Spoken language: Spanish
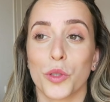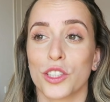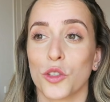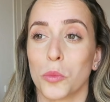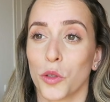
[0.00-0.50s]

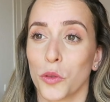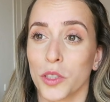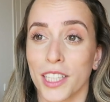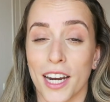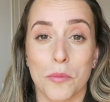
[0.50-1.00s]
pues no puedo
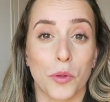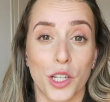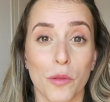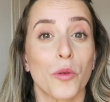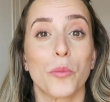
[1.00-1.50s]
evitar
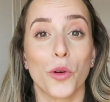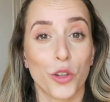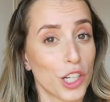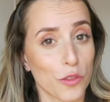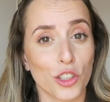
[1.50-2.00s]
ponerme un
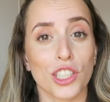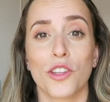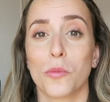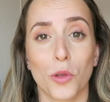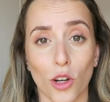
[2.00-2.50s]
poco nerviosa
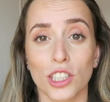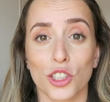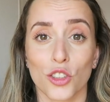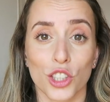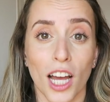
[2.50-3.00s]
y un poco
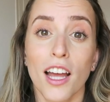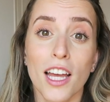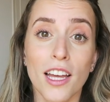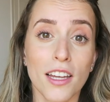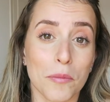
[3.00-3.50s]
ansiosa
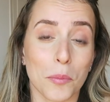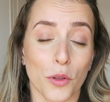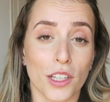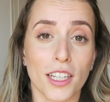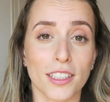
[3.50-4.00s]

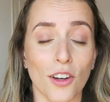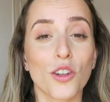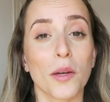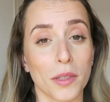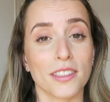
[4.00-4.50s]
porque es
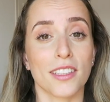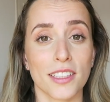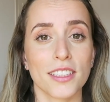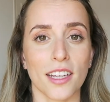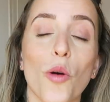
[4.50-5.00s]
algo que me
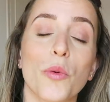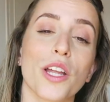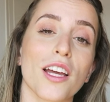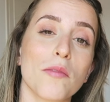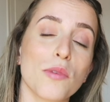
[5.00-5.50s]
interesa. O por
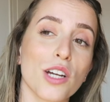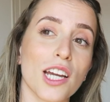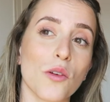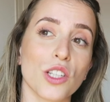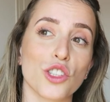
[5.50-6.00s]
ejemplo,
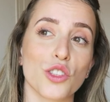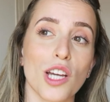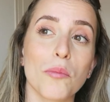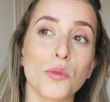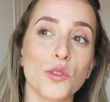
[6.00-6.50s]
que cuando estoy
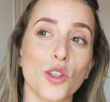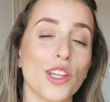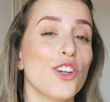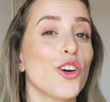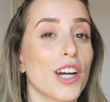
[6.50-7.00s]
a punto
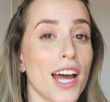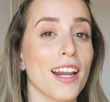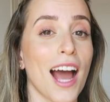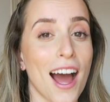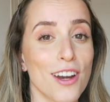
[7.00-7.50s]
de
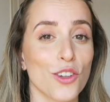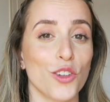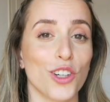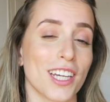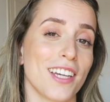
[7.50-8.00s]
lograr
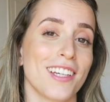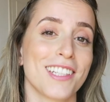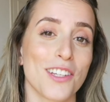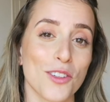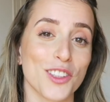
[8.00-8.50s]
algo que
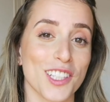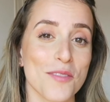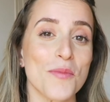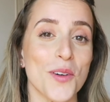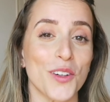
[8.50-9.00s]
mm. llevo
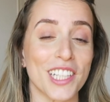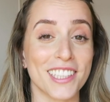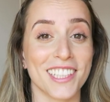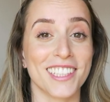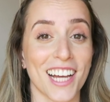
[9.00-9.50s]
tiempo
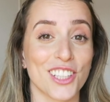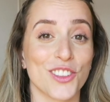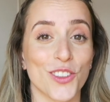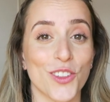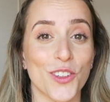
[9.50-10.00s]

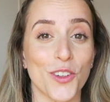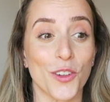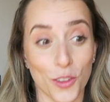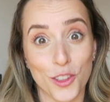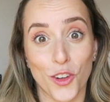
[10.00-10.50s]

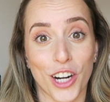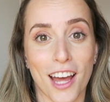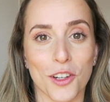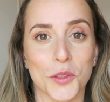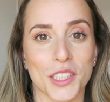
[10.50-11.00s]
intentando
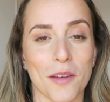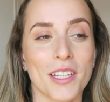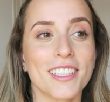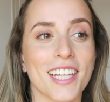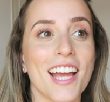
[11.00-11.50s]
lograr
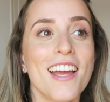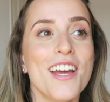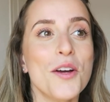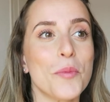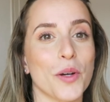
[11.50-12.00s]
justamente,
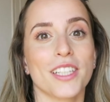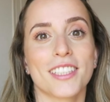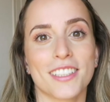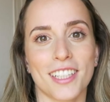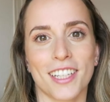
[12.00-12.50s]

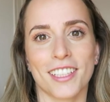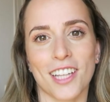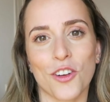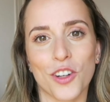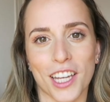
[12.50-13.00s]
pues
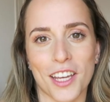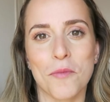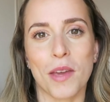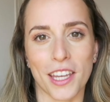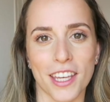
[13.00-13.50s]
es algo que
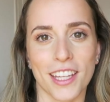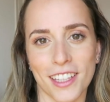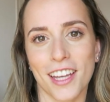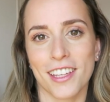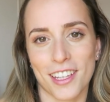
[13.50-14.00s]
me
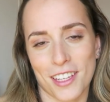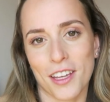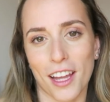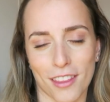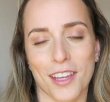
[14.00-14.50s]
inquieta y
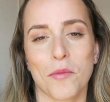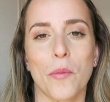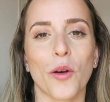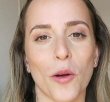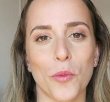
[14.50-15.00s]
que hace que me
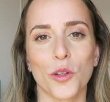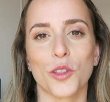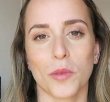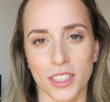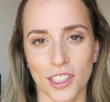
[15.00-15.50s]
ponga un
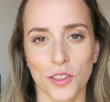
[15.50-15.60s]
poquito más